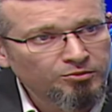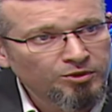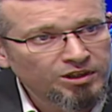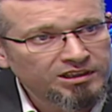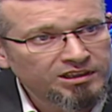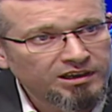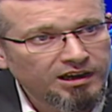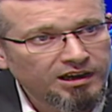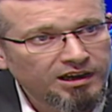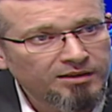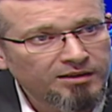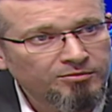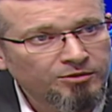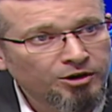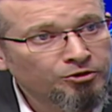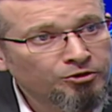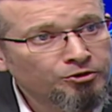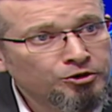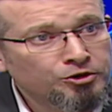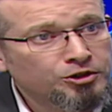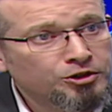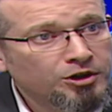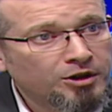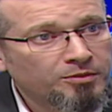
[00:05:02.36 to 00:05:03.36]
le mois de carême, on
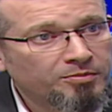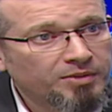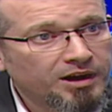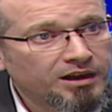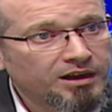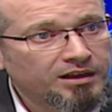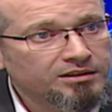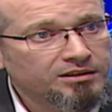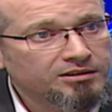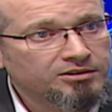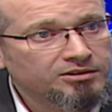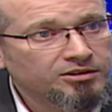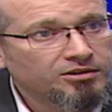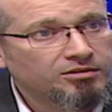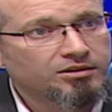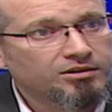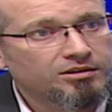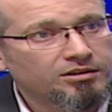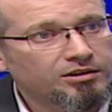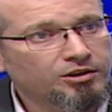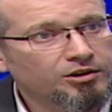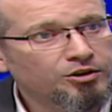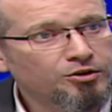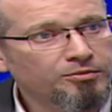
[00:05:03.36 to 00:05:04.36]
ne dort pas.
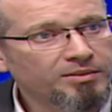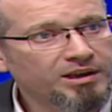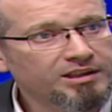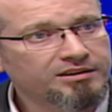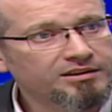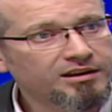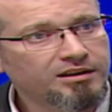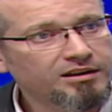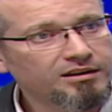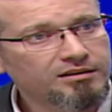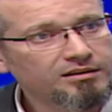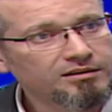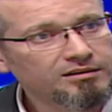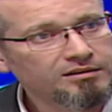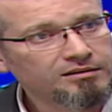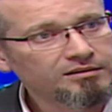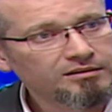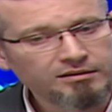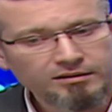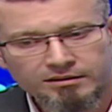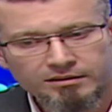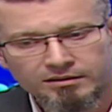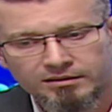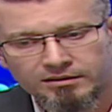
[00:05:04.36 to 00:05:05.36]
Donc, le matin,
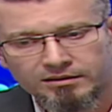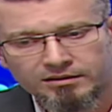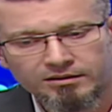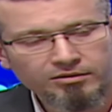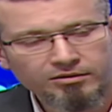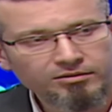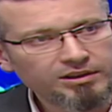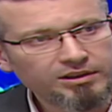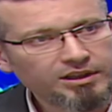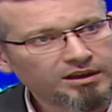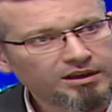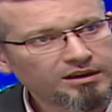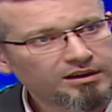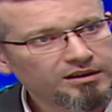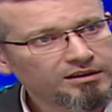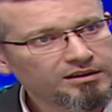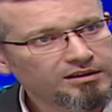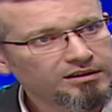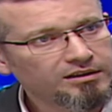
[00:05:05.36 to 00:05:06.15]
on a